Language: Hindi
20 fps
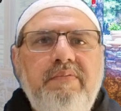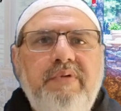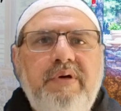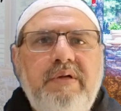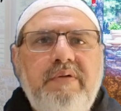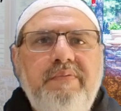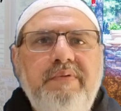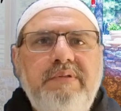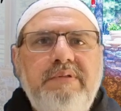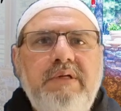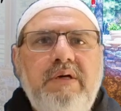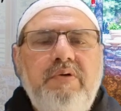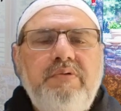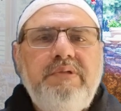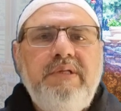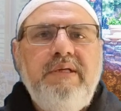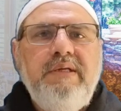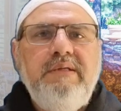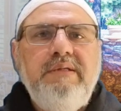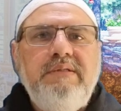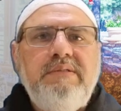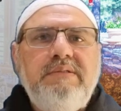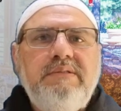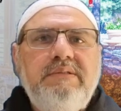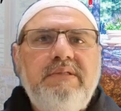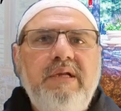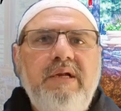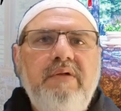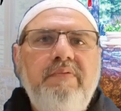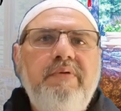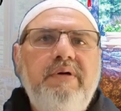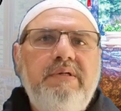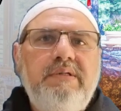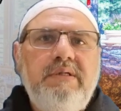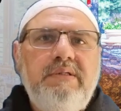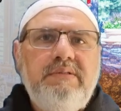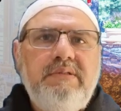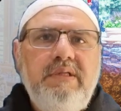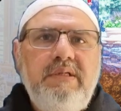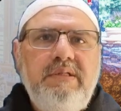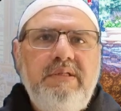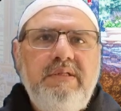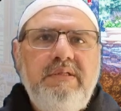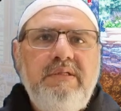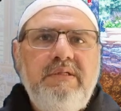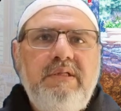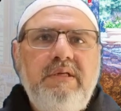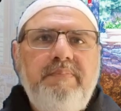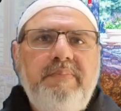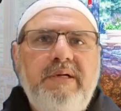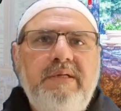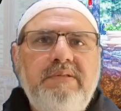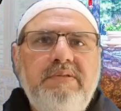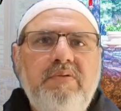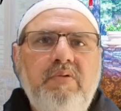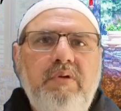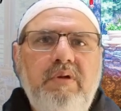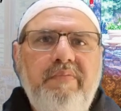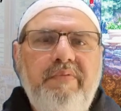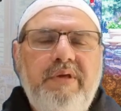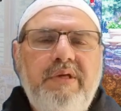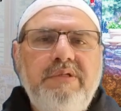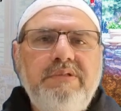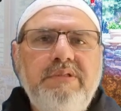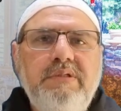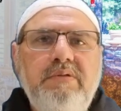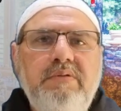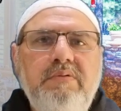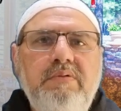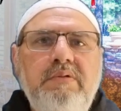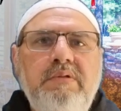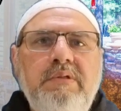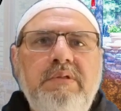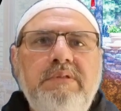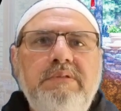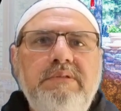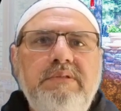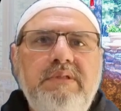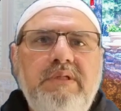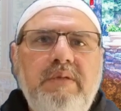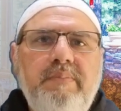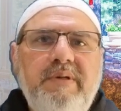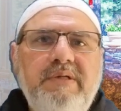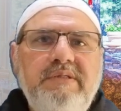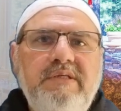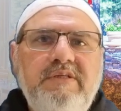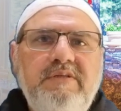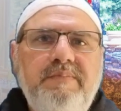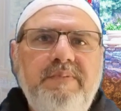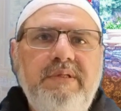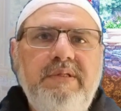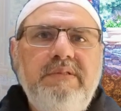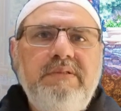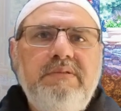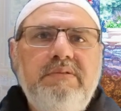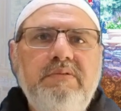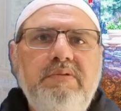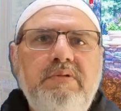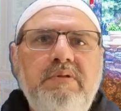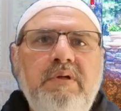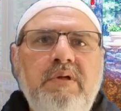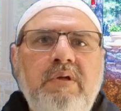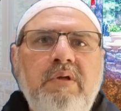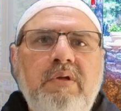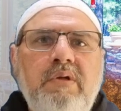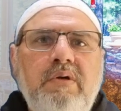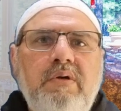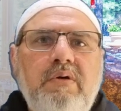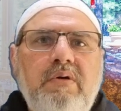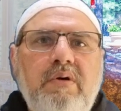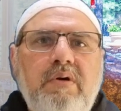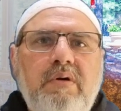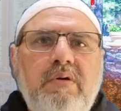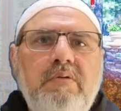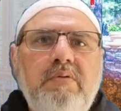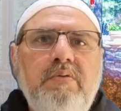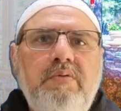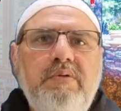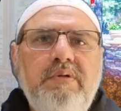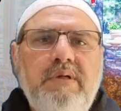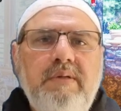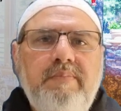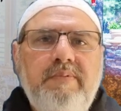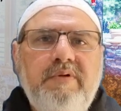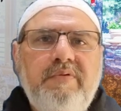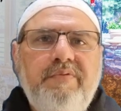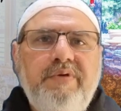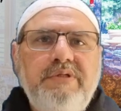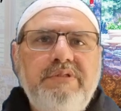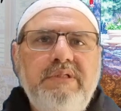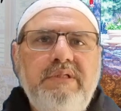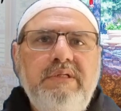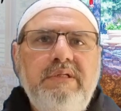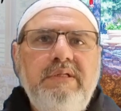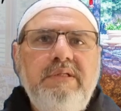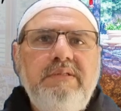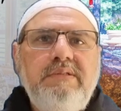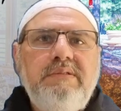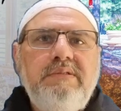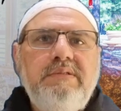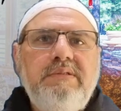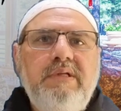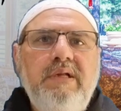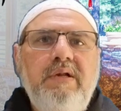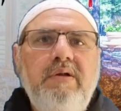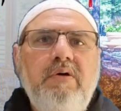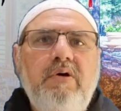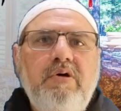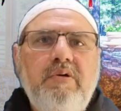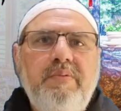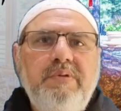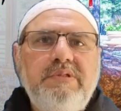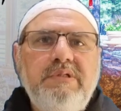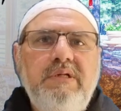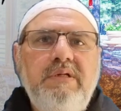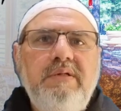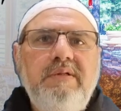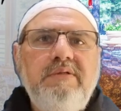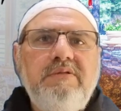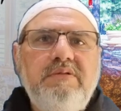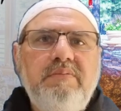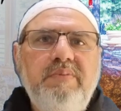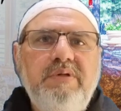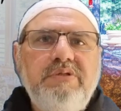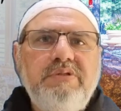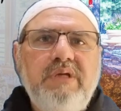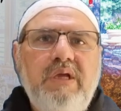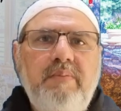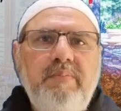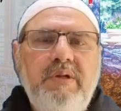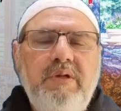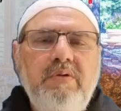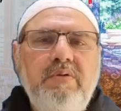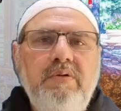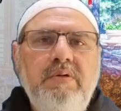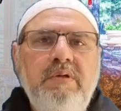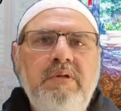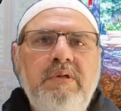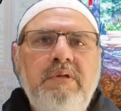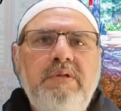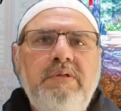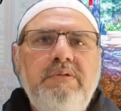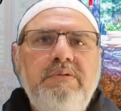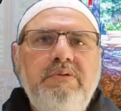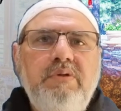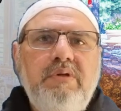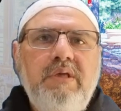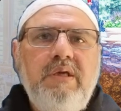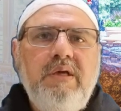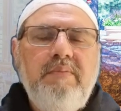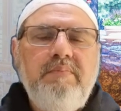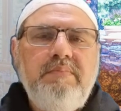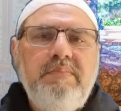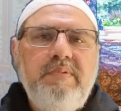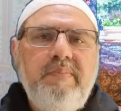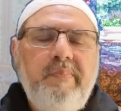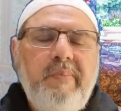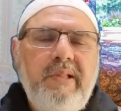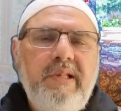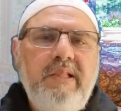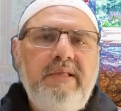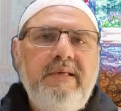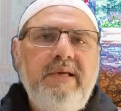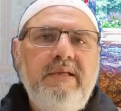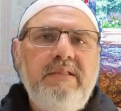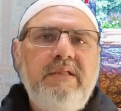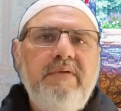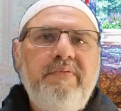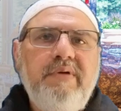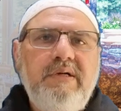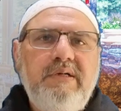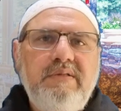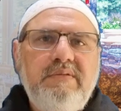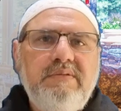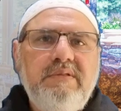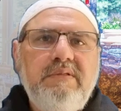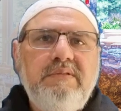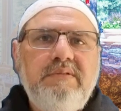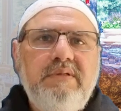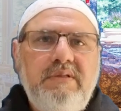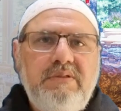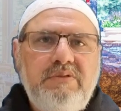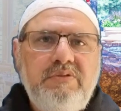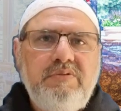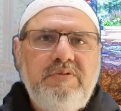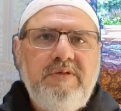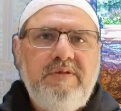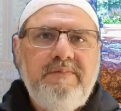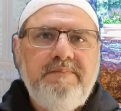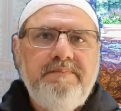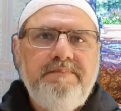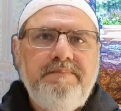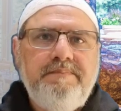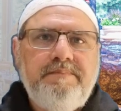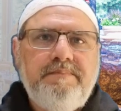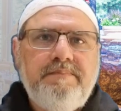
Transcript: वर्क वीज़ा होता है स्किल्ड वर्कर्स के लिए जिनके पास क्वालिफिकेशन हो जिनके पास एक्सपीरियंस हो और उनका प्रोफेशन स्किल्ड ऑक्यूपेशन लिस्ट में शामिल हो जो कि हम पहले कई दफ़ा डिस्कस कर चुके हैं